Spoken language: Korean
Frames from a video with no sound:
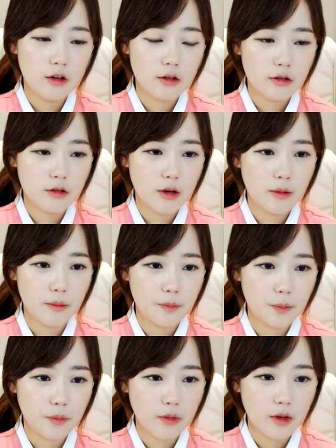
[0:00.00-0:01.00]
참
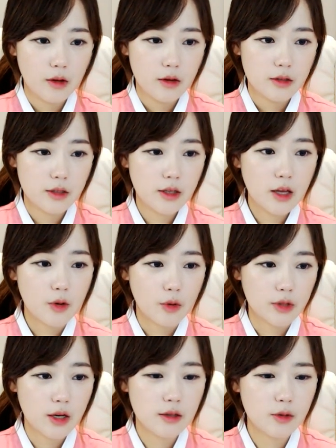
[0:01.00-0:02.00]
지난
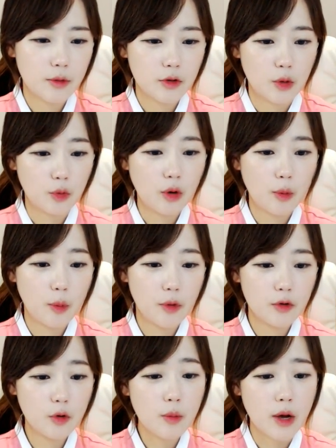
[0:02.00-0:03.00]
역사를 정말
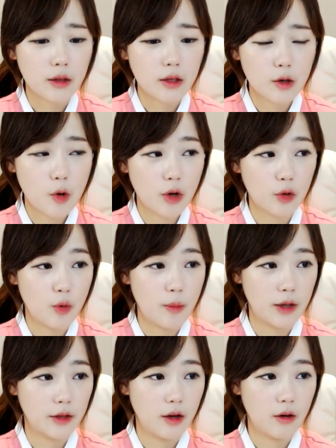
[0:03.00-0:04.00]
되돌아보면 너무 안타까운 게 너무
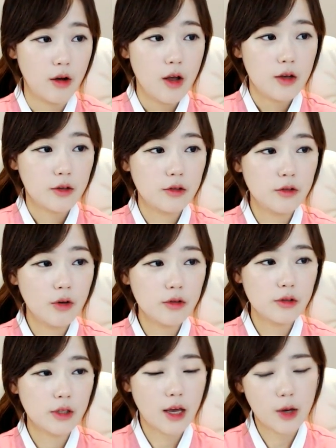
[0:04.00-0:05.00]
많아요. 그래서 그것을
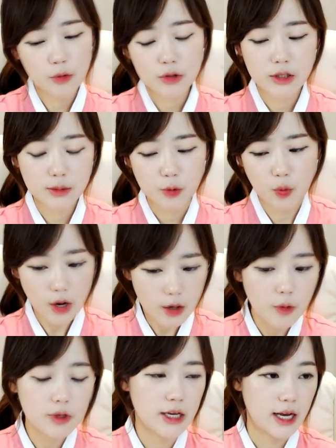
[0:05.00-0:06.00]
이제 계속 지금 욕할
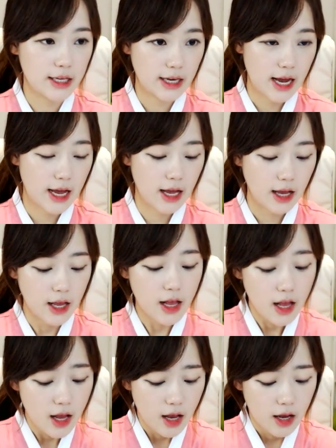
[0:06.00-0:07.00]
것이 아니라
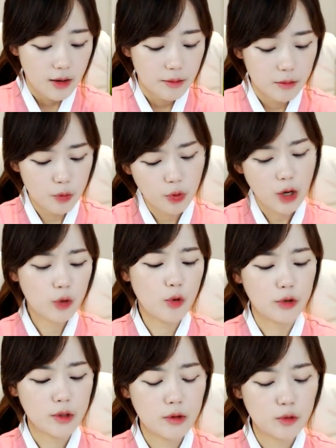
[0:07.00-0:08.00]
욕해도
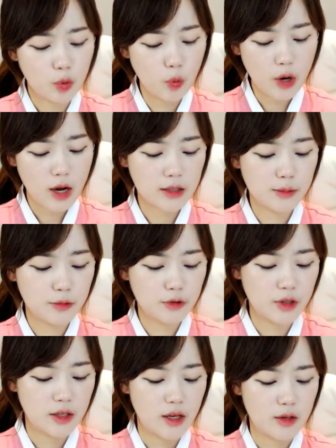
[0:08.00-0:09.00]
어쨌든 돌아가신
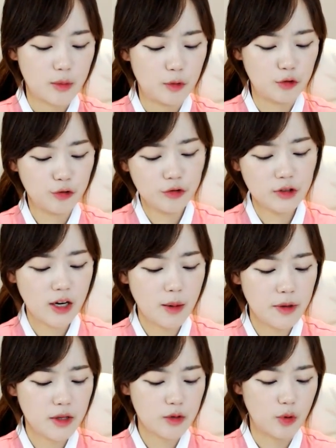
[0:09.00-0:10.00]
분들에 대해서 뭐 죽은
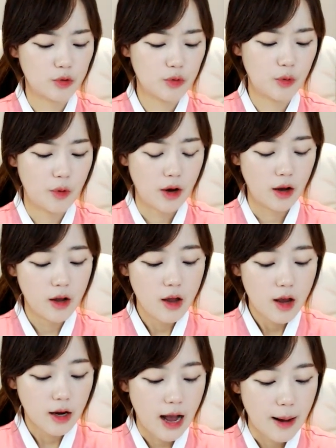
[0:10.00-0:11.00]
사람에 대해서 어쩔 거야.
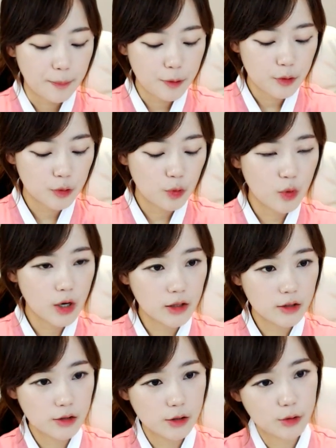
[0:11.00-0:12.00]
그러니까 앞으로 똑같은
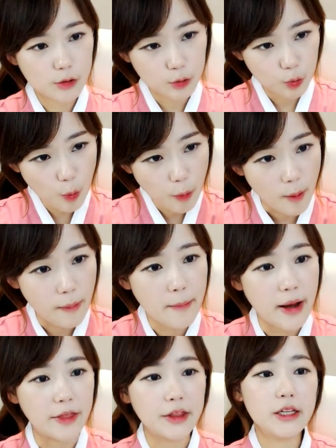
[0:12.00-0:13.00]
실수를 또 범하면
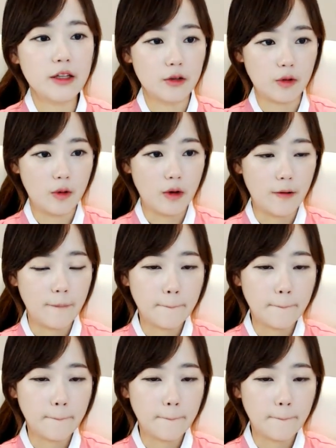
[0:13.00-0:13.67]
안 된다는 거예요.